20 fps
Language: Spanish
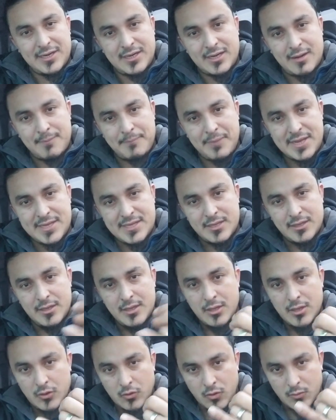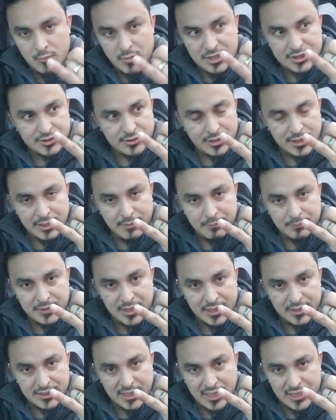campaña, como eso de,
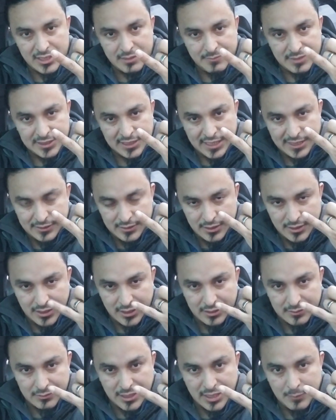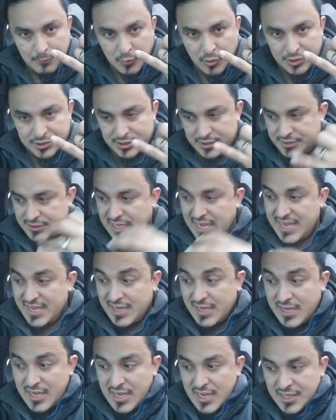eliminarles el, porcentaje
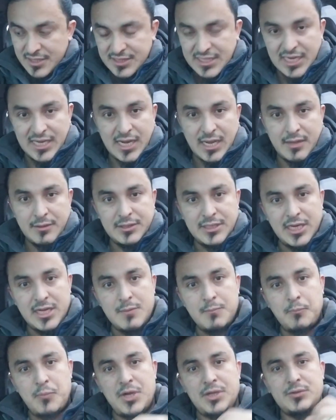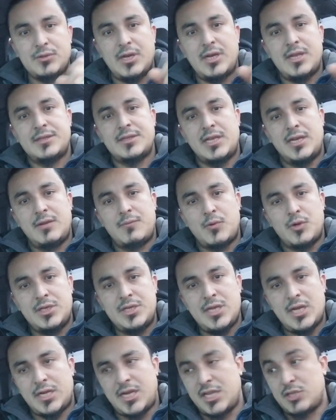del impuesto a la
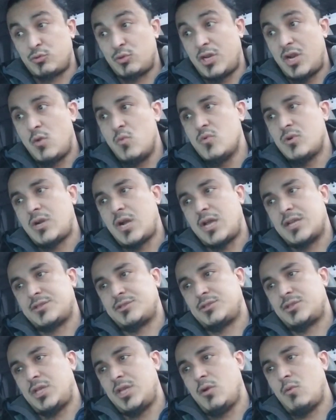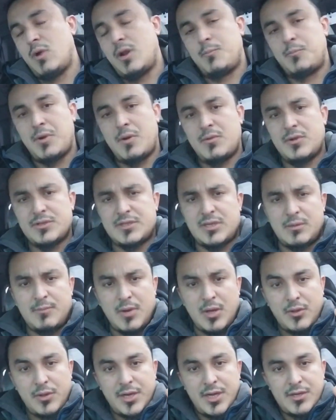telefonía, que eso era un castigo al pueblo
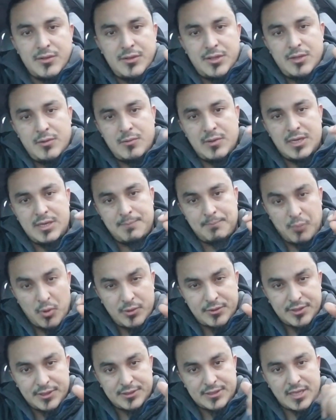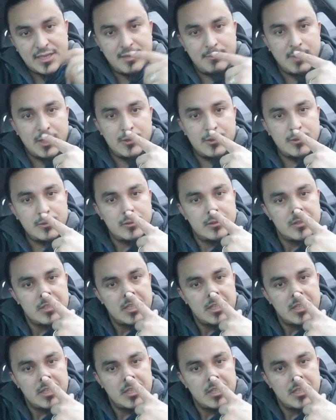salvadoreño, dijo el hipócrita demagogo.